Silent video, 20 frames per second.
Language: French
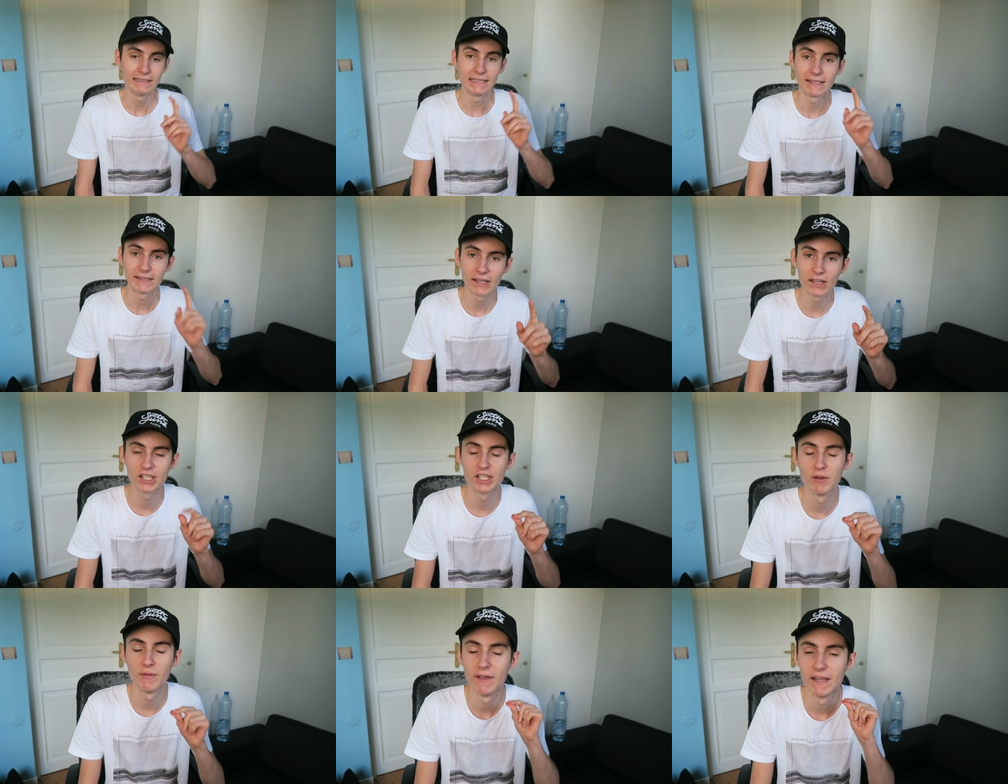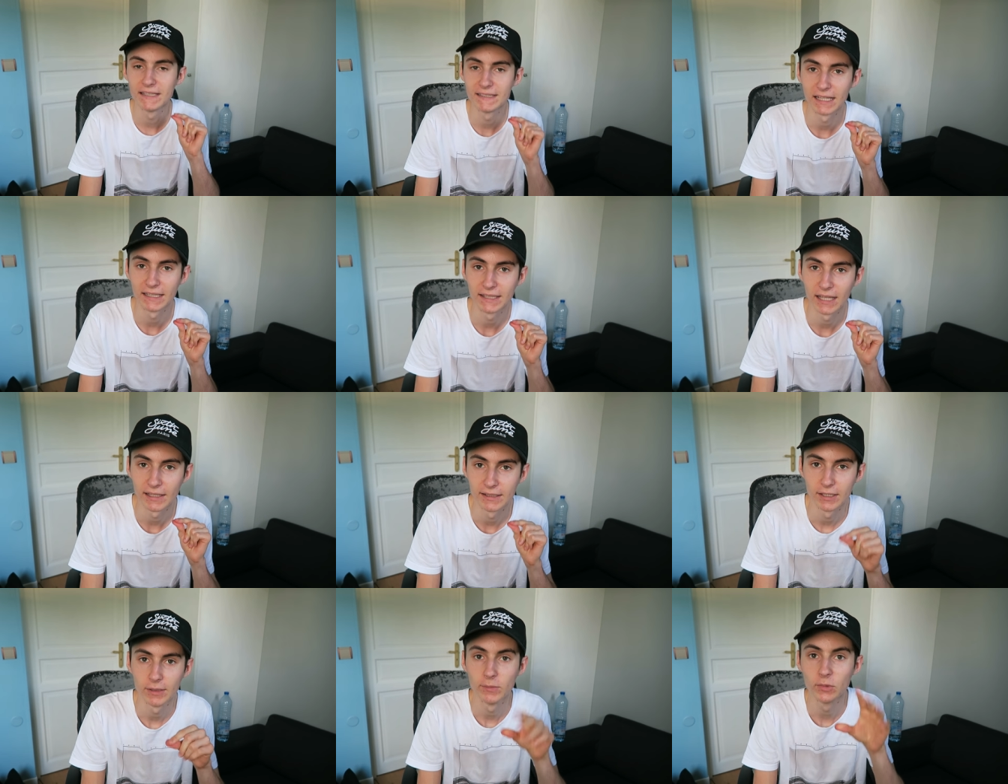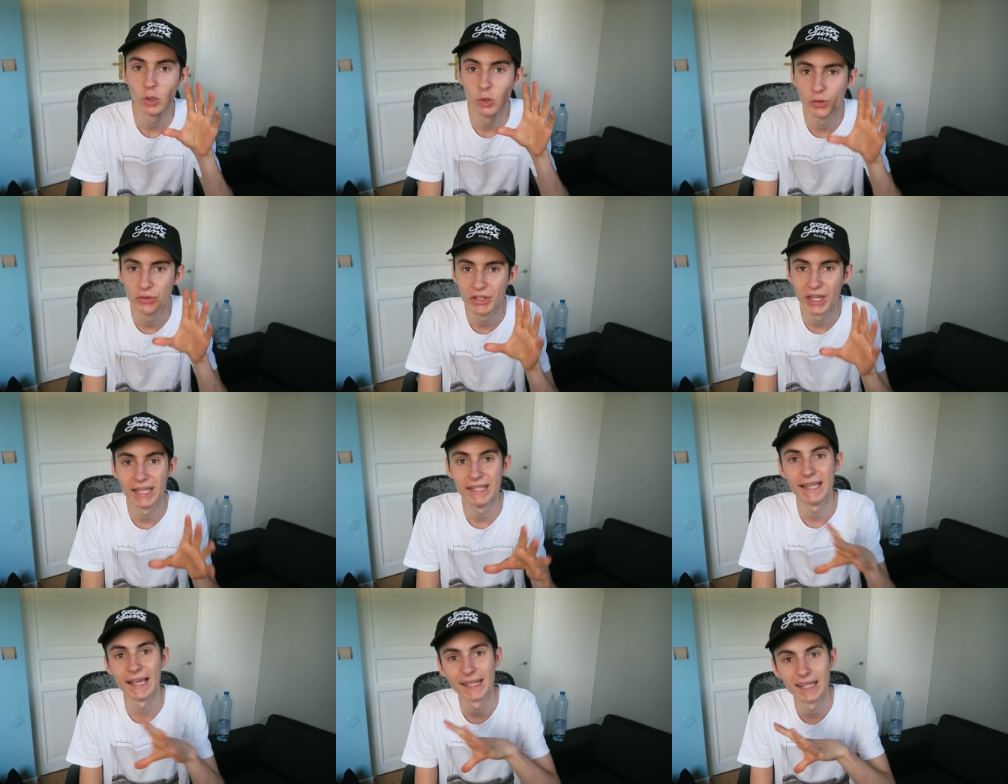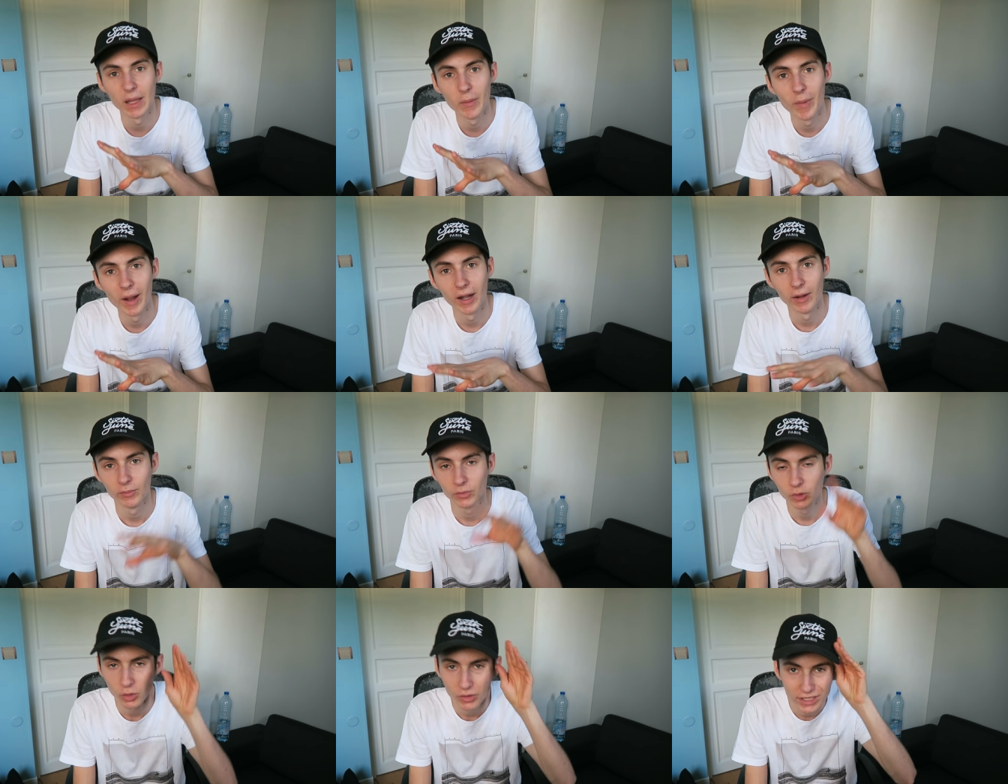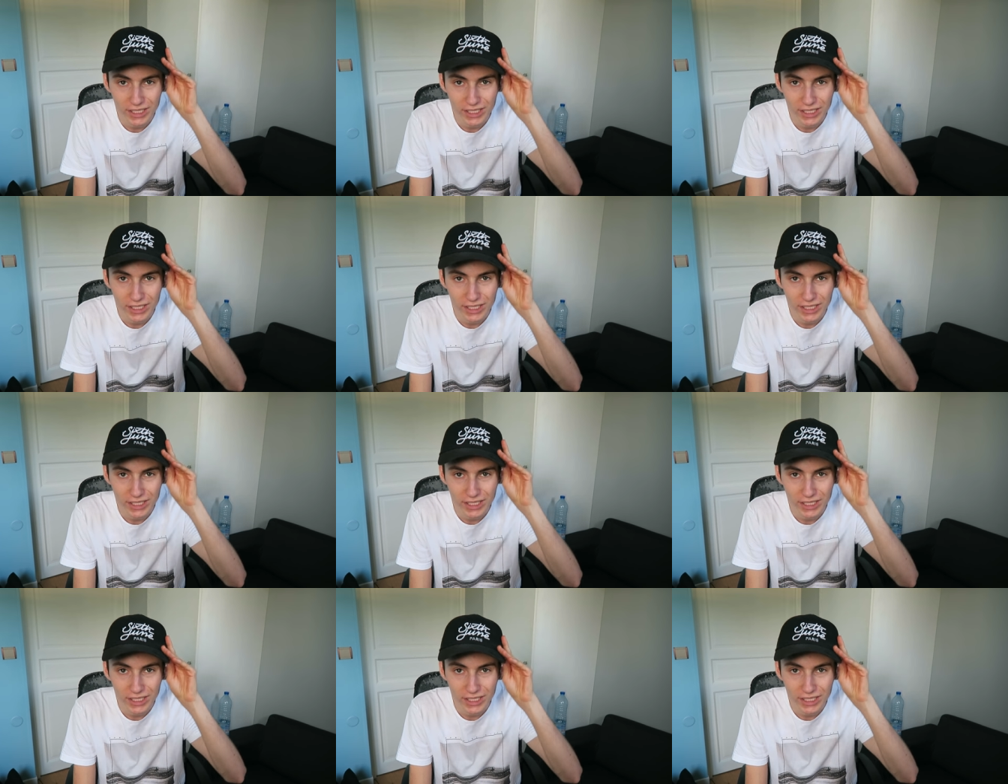Et c'est ça que j'aime avec cette attaque. Costa, garde la balle,